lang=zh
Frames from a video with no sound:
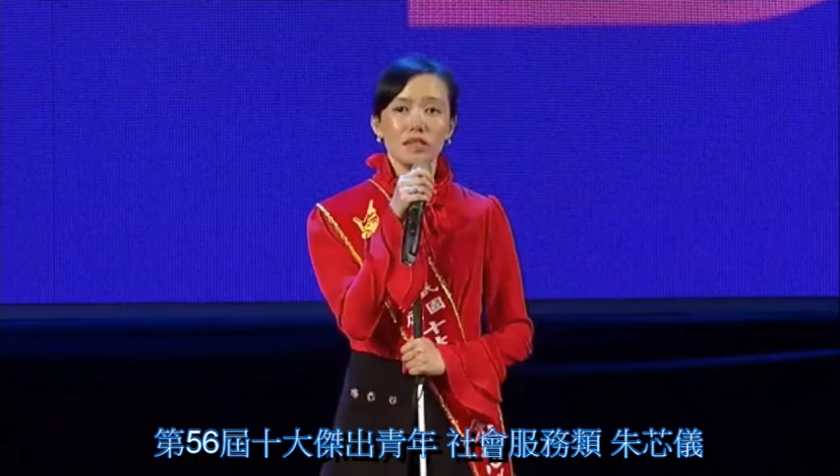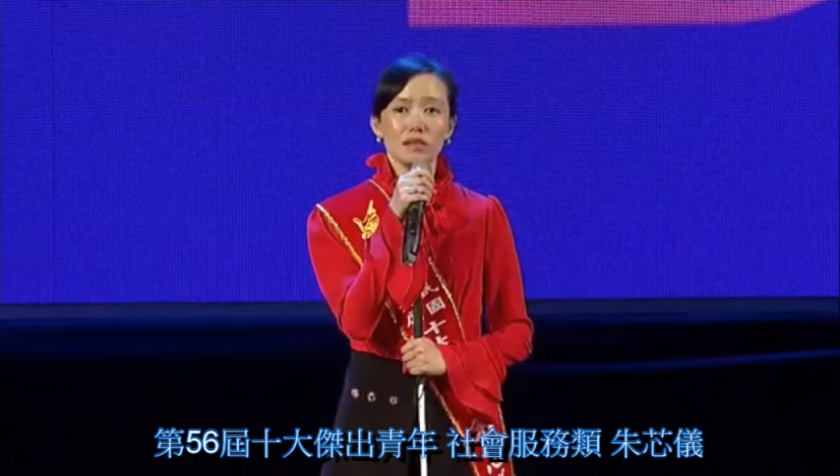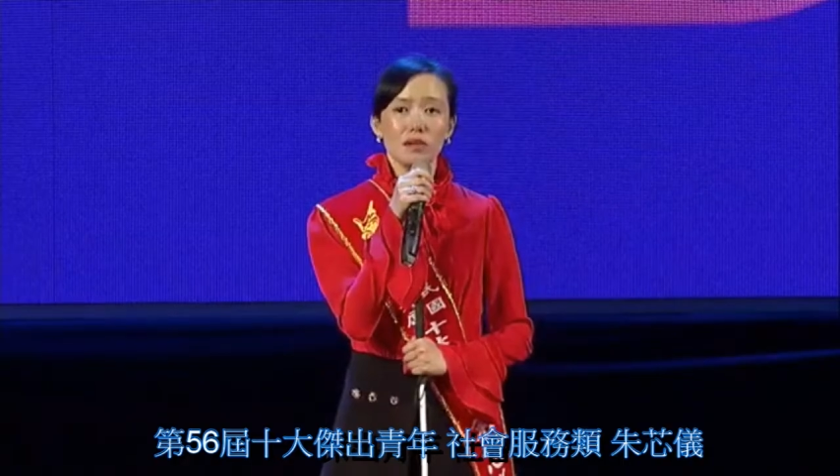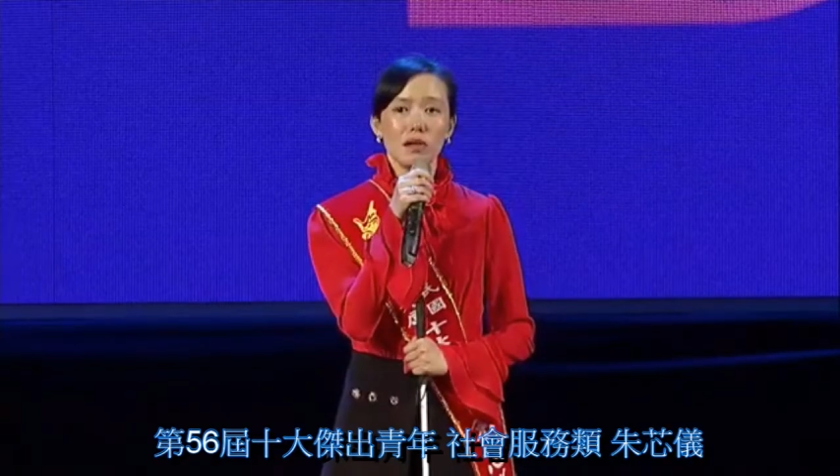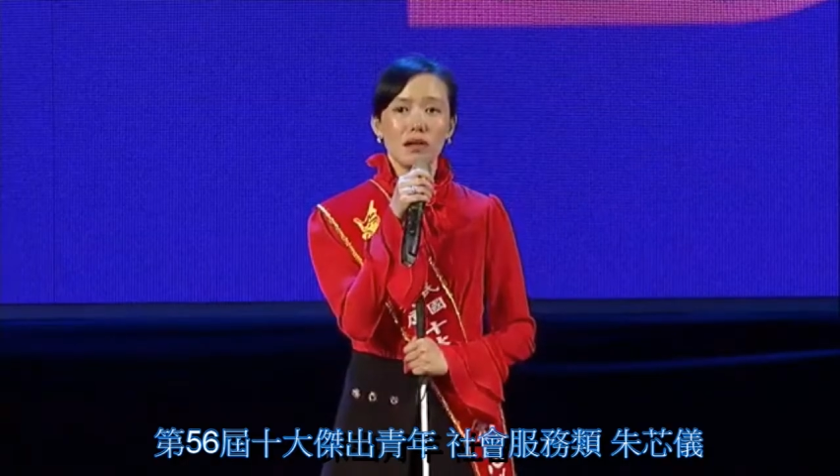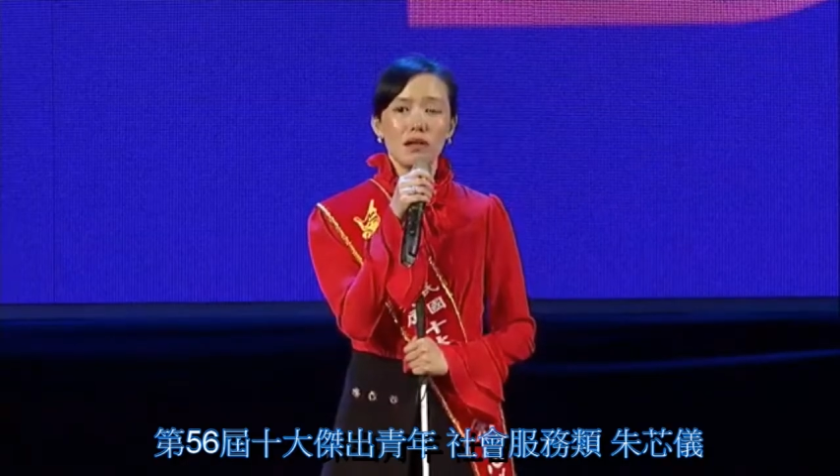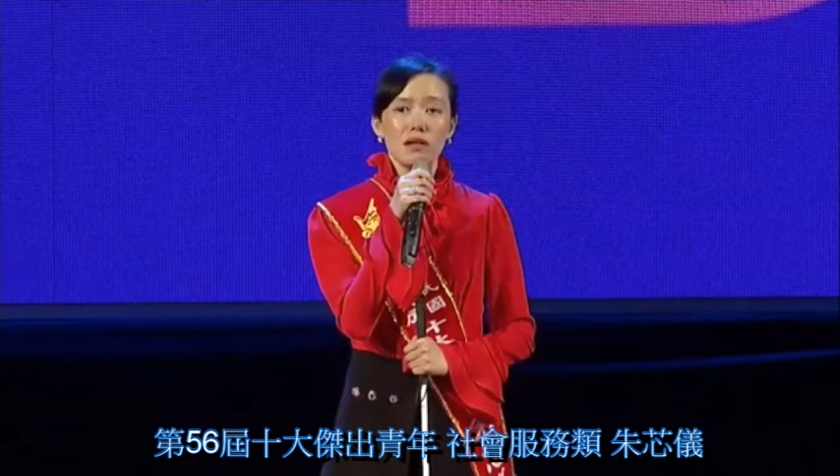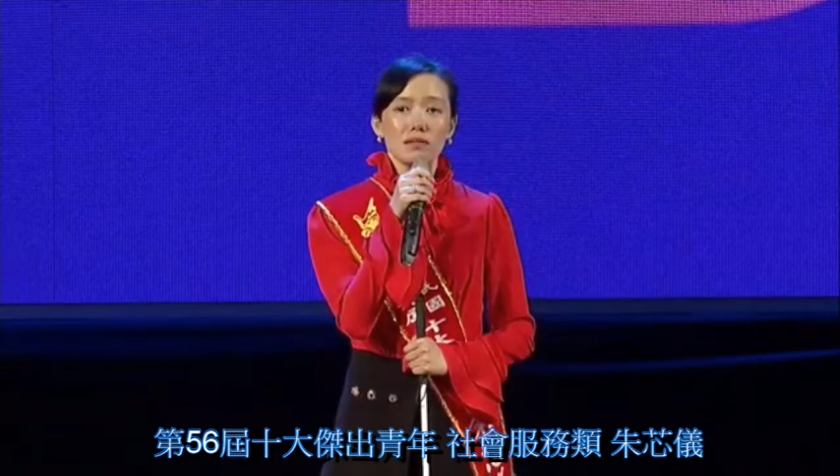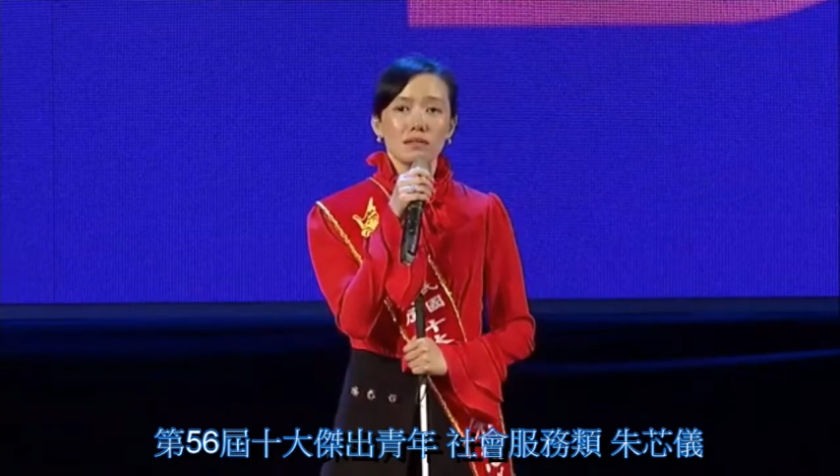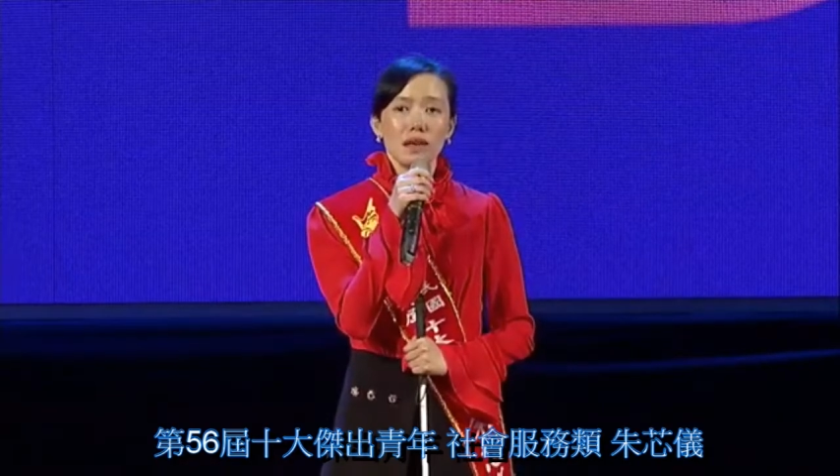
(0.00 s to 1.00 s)
叫做“
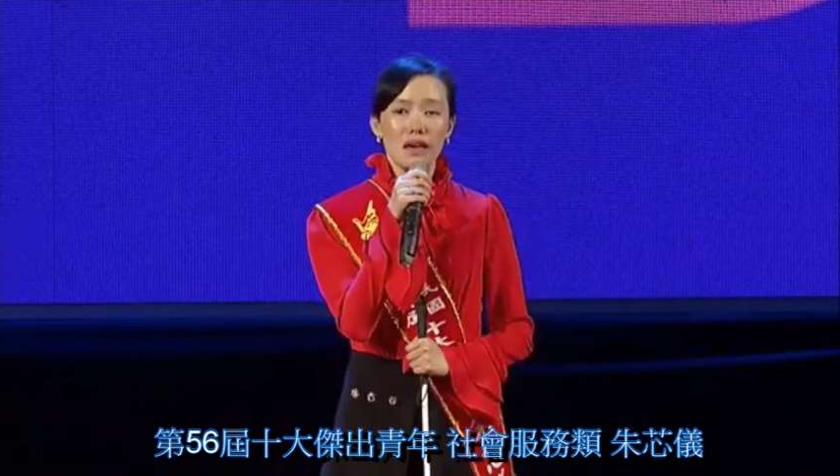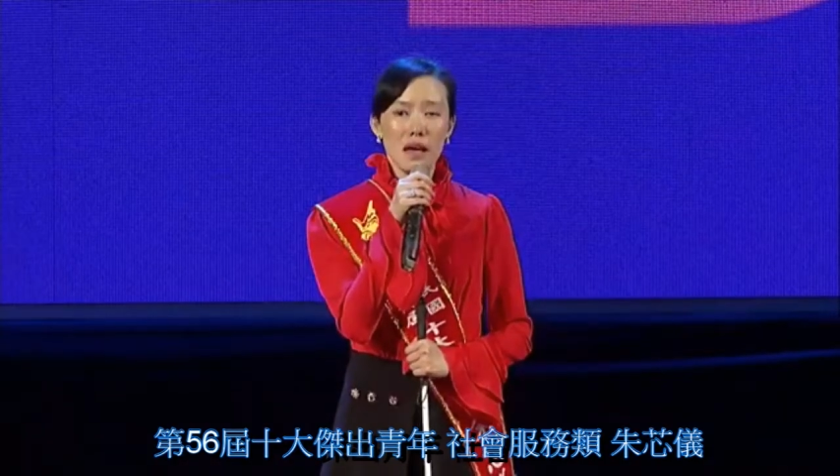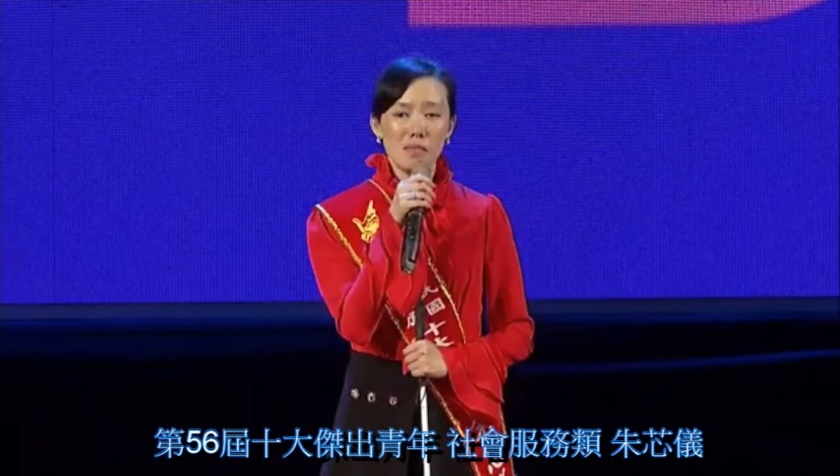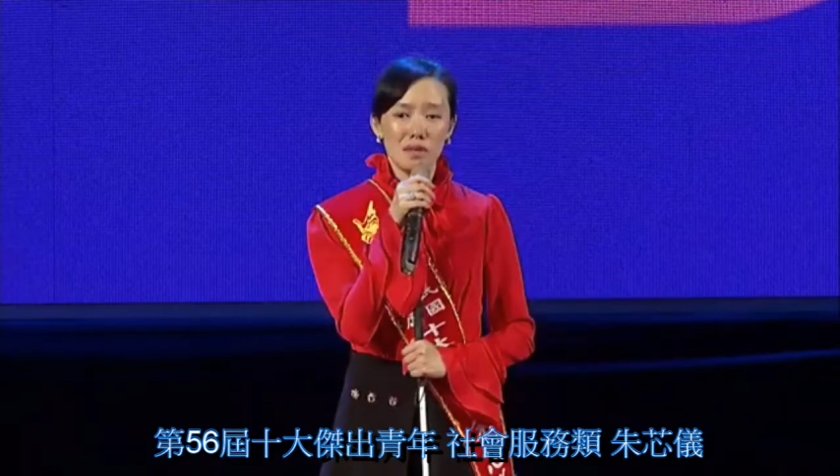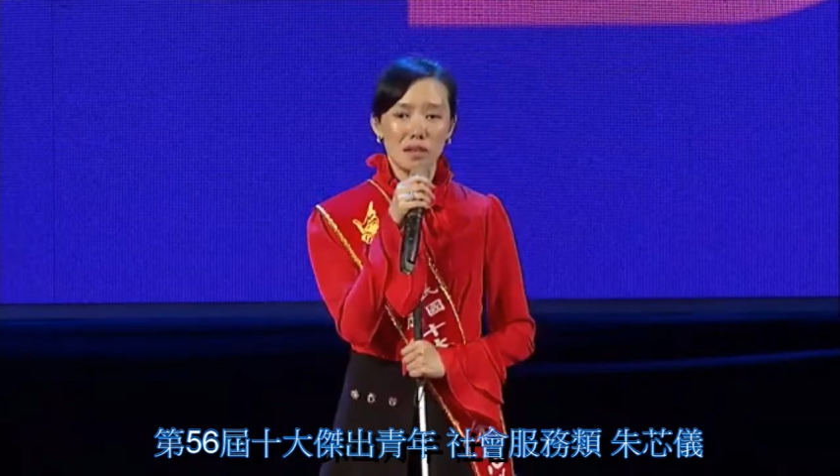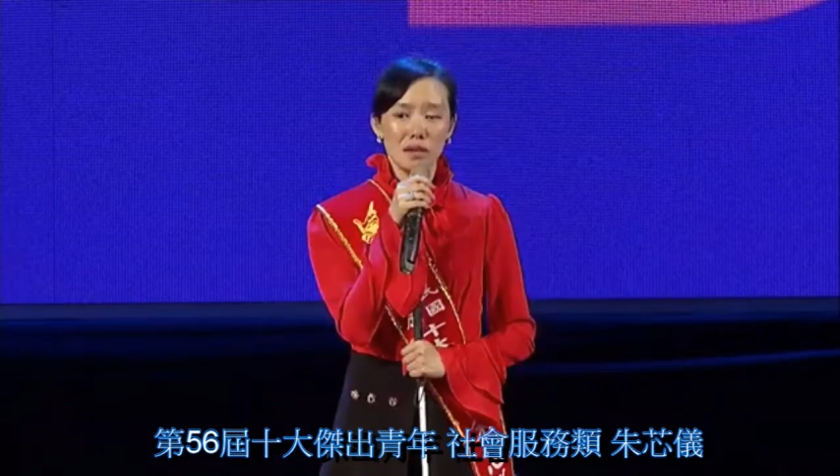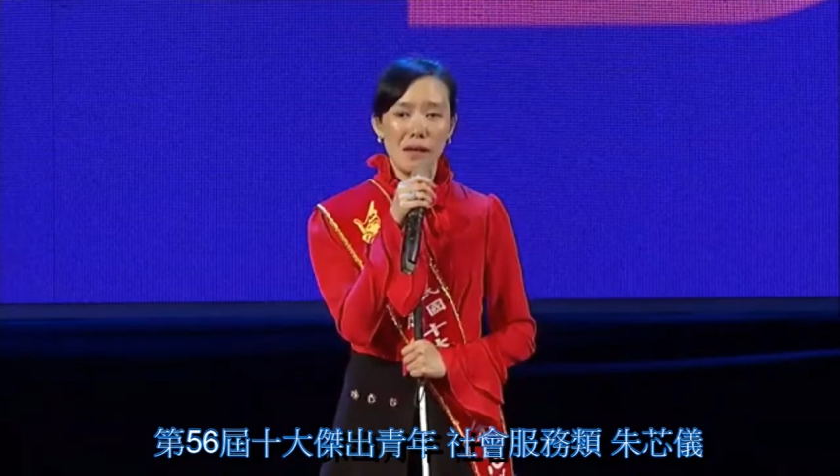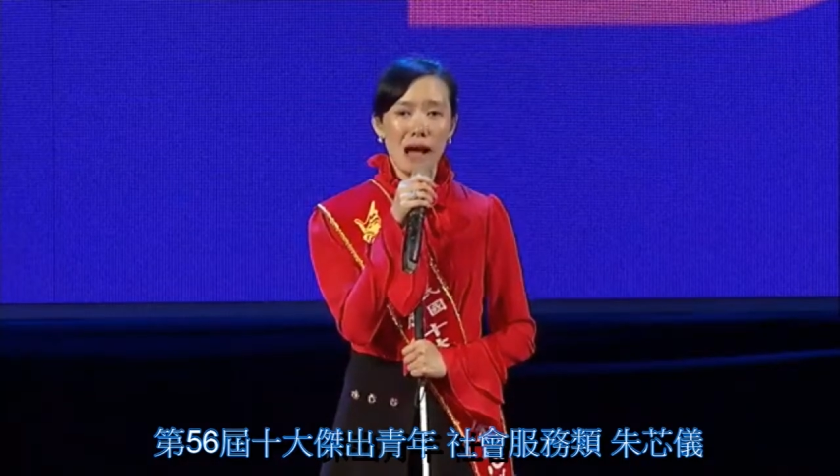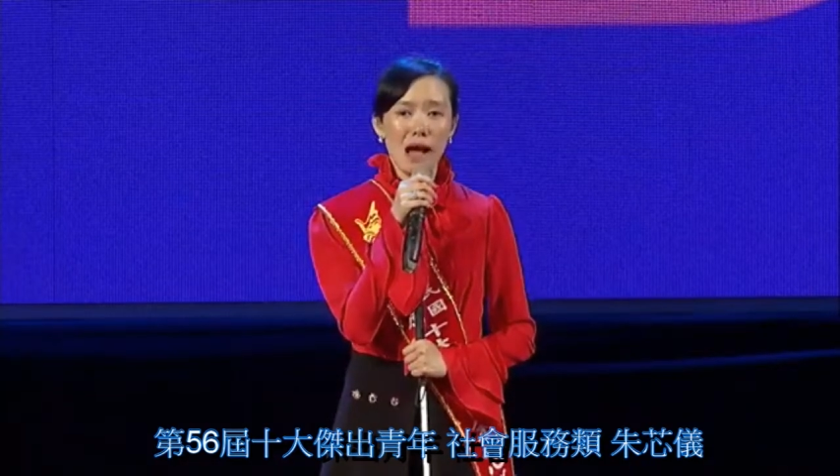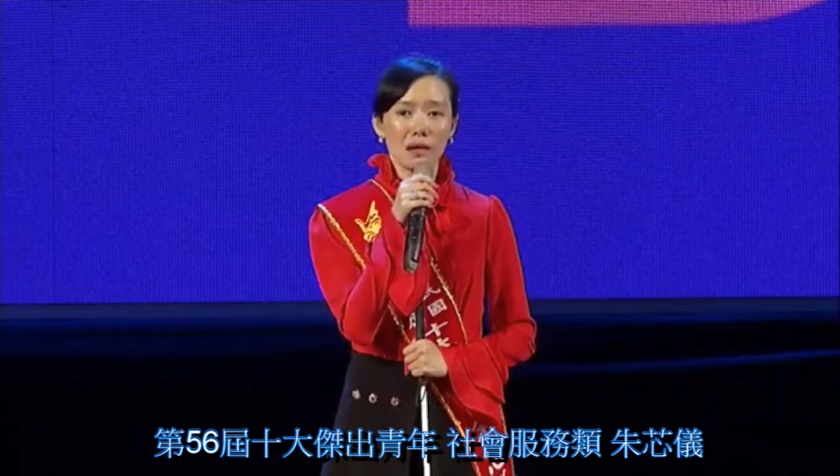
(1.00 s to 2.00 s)
黑暗不
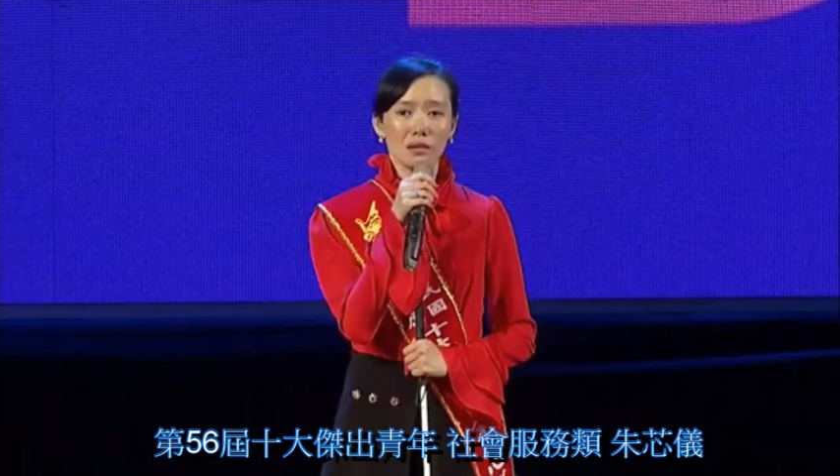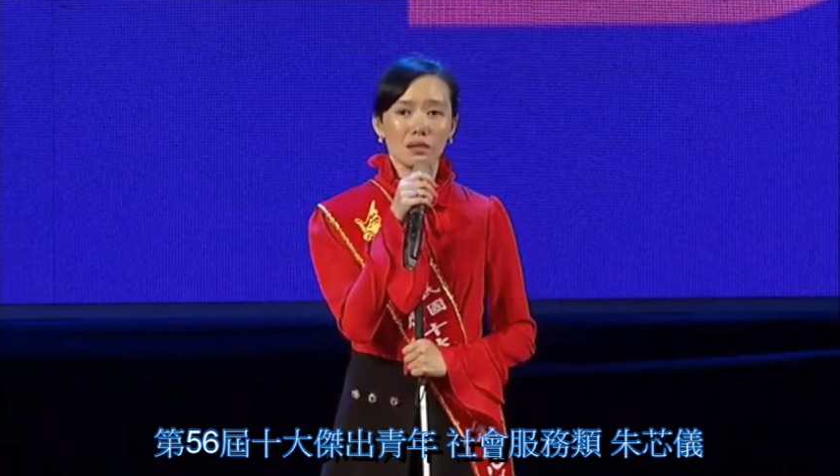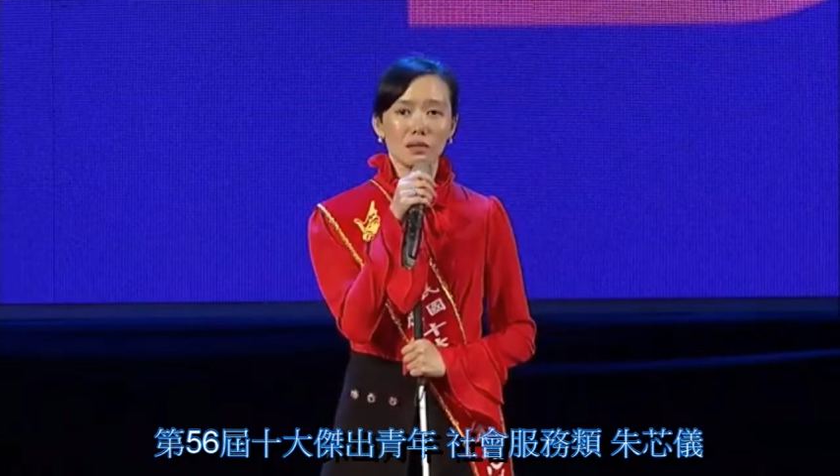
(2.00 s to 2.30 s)
可怕，